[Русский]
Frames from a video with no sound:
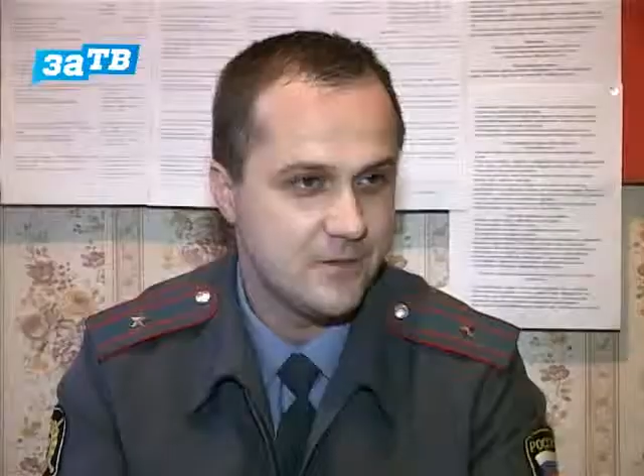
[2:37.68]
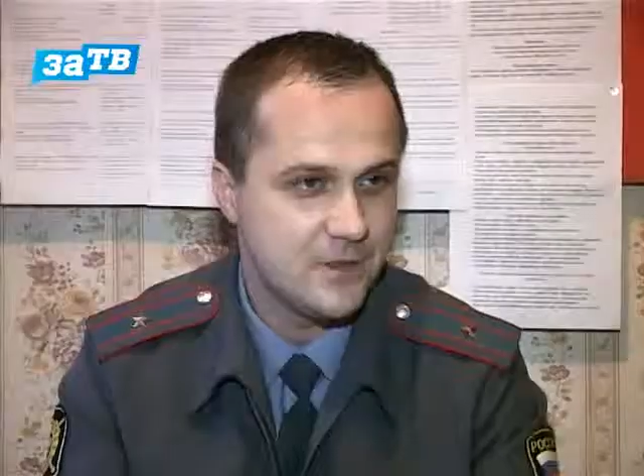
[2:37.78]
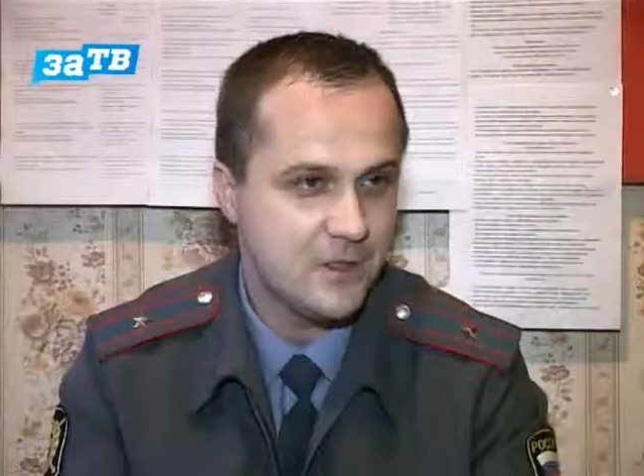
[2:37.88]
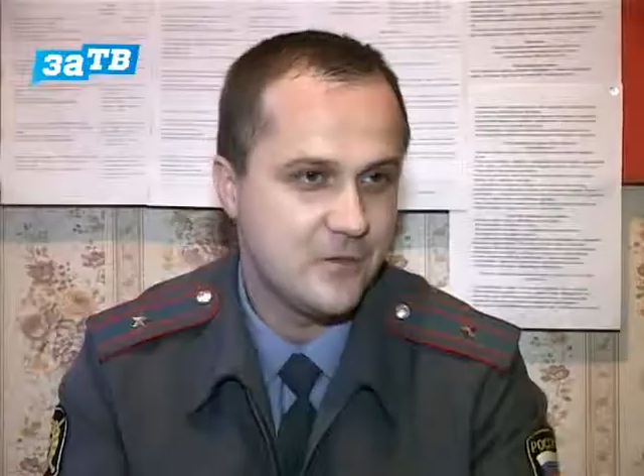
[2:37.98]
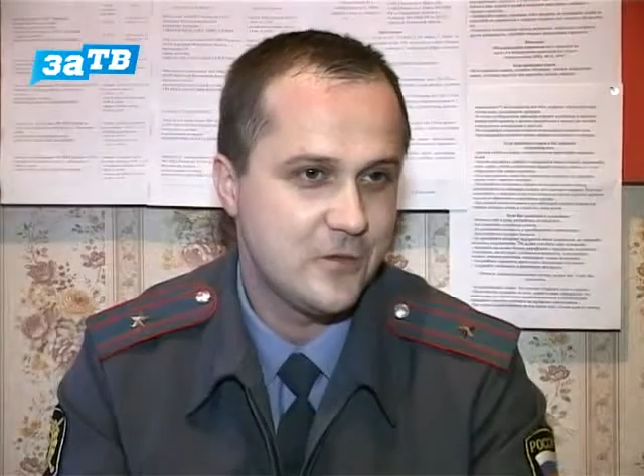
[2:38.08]

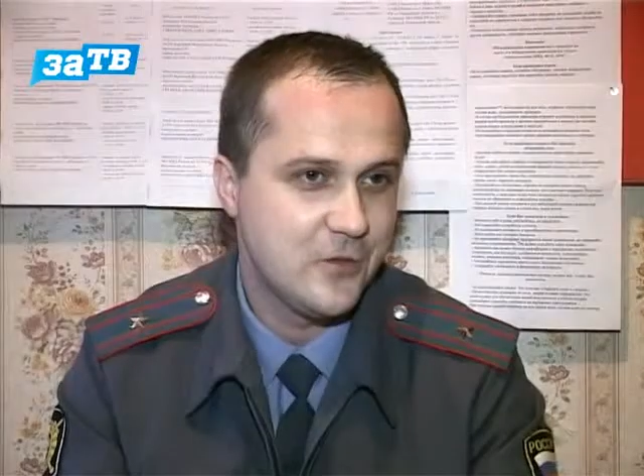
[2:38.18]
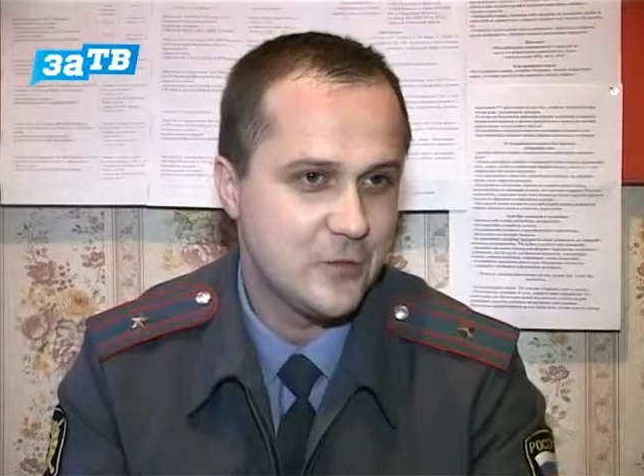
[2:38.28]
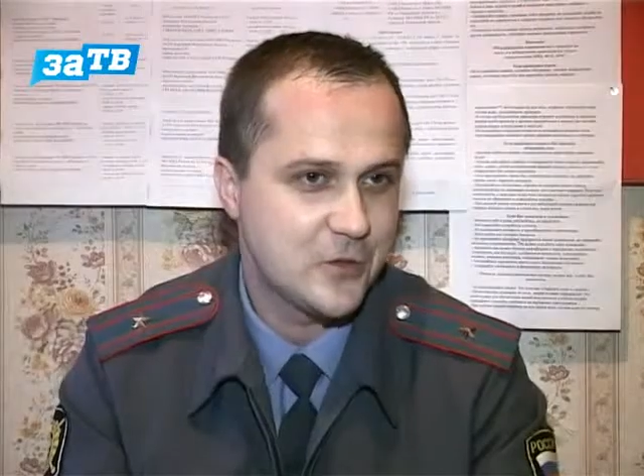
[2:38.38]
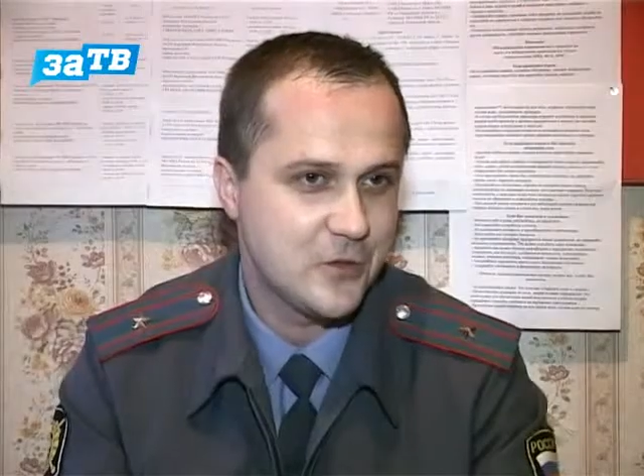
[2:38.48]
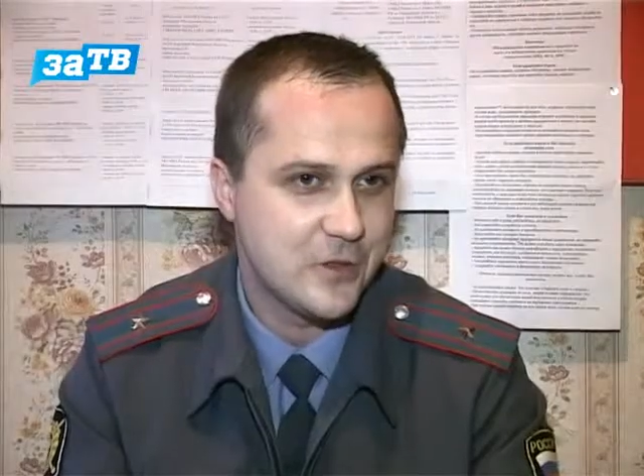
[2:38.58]
Дело в
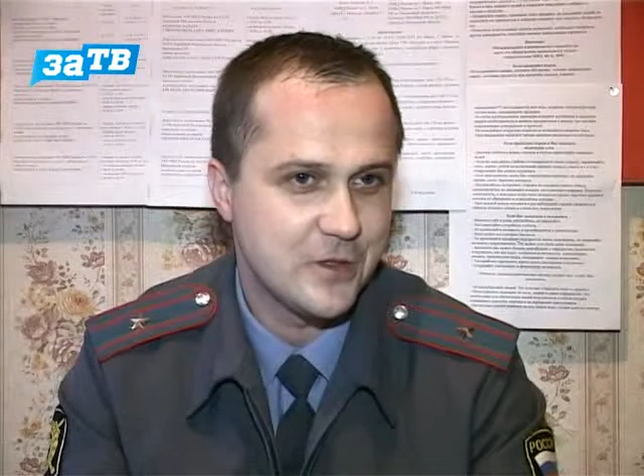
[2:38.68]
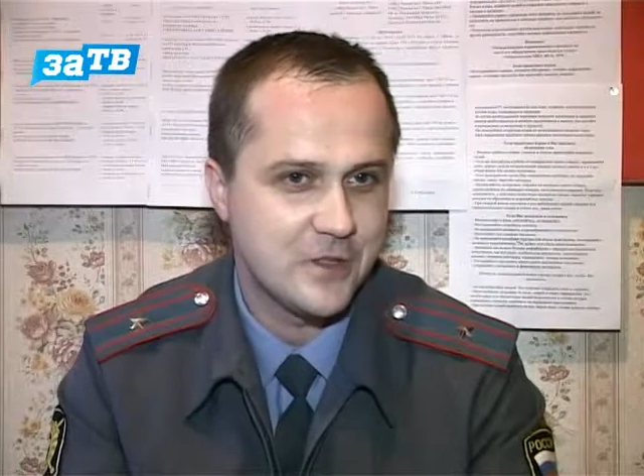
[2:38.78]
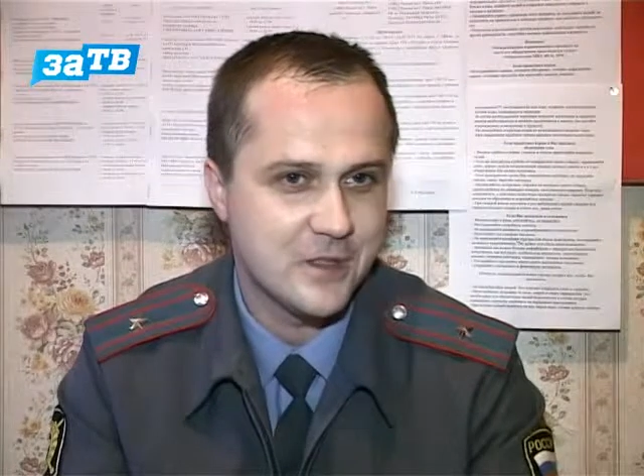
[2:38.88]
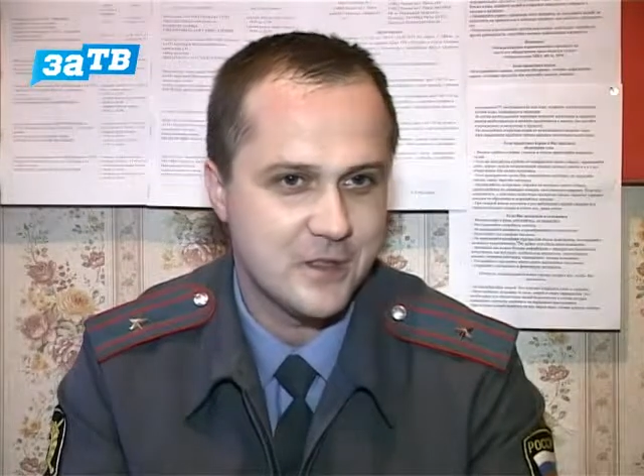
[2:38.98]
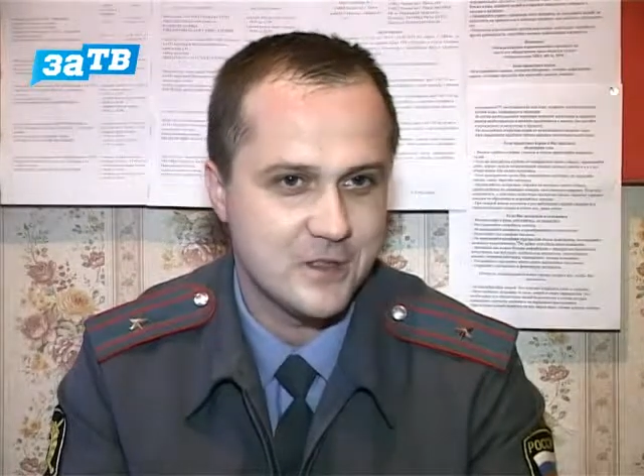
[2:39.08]
том, что
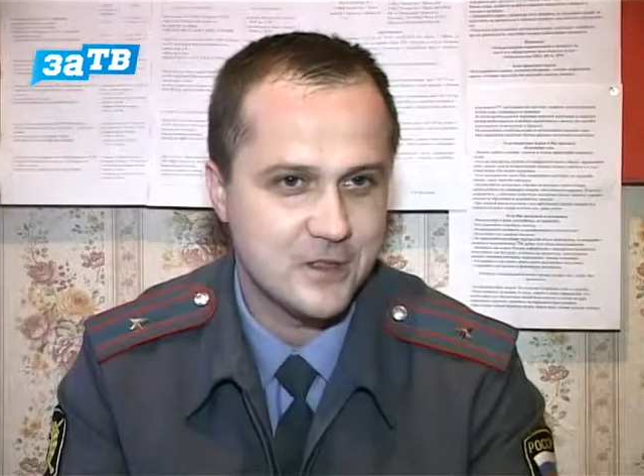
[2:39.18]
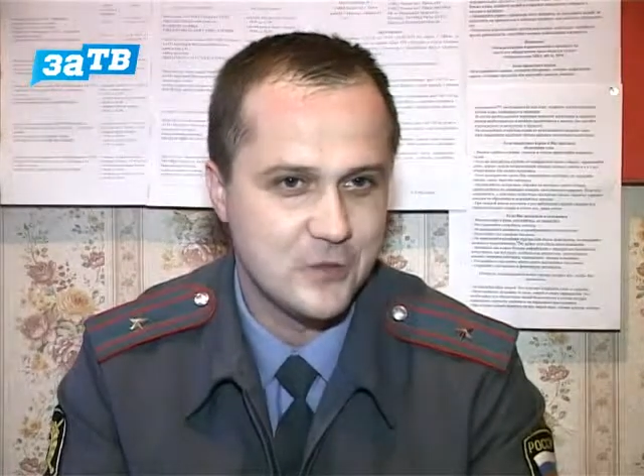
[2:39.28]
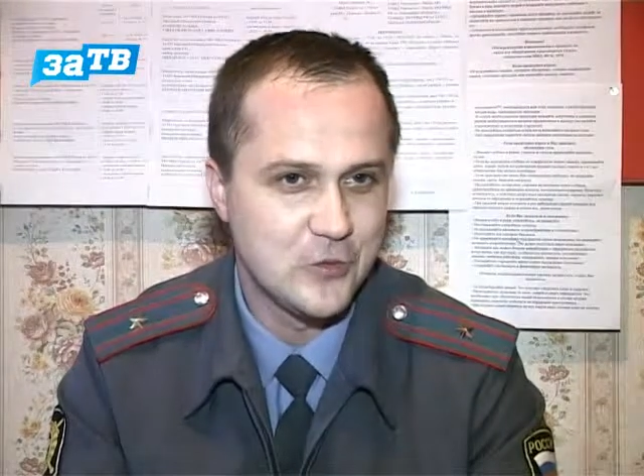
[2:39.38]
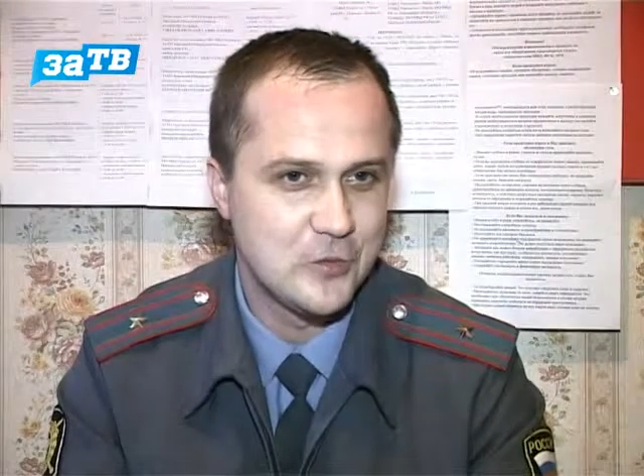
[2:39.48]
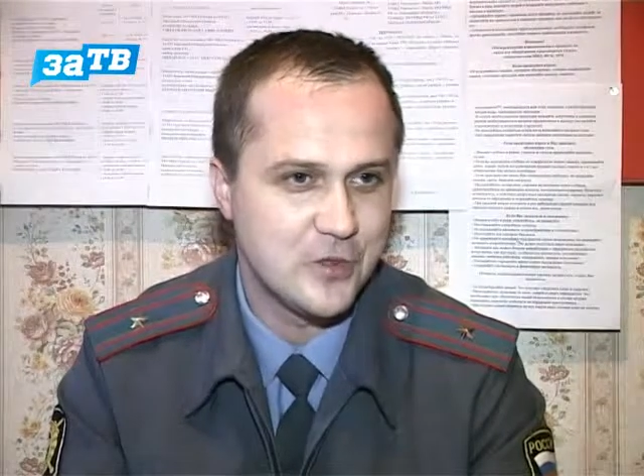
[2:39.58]
это
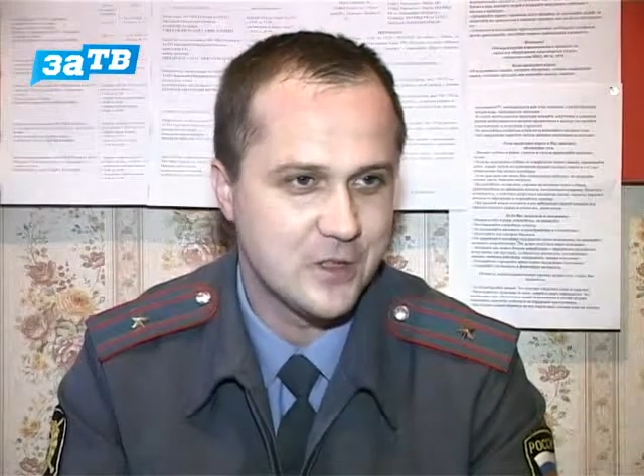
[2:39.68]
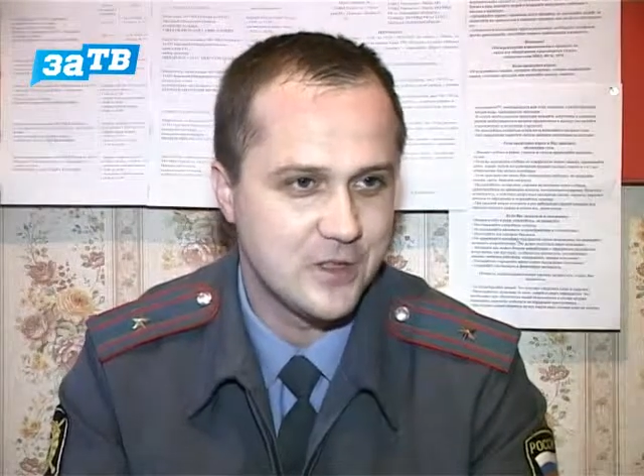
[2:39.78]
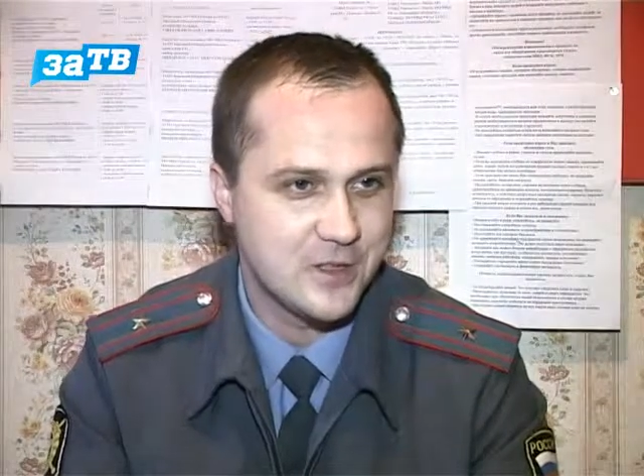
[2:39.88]
служба,